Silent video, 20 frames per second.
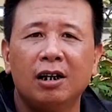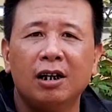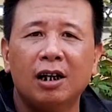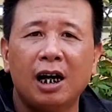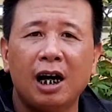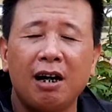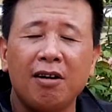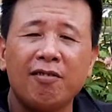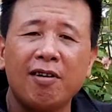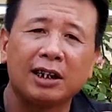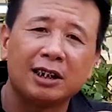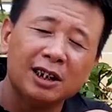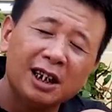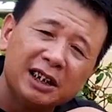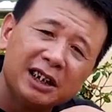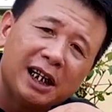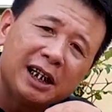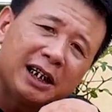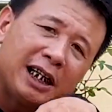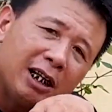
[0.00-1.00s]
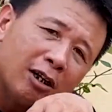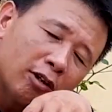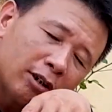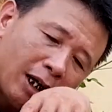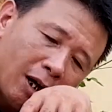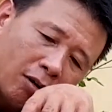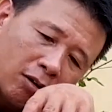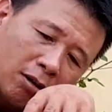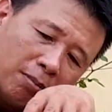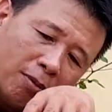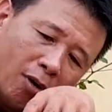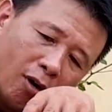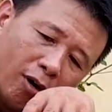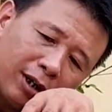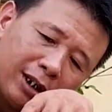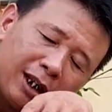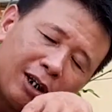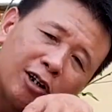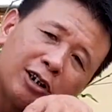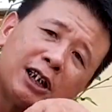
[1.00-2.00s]
Đấy, và đương nhiên khi nó theo cái mồi
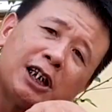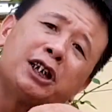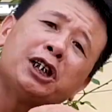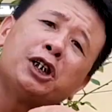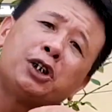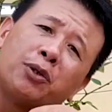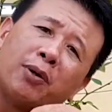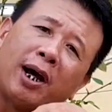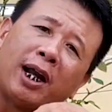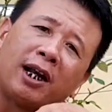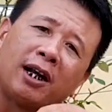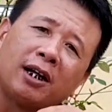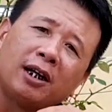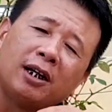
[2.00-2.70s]
thì nó sẽ di chuyển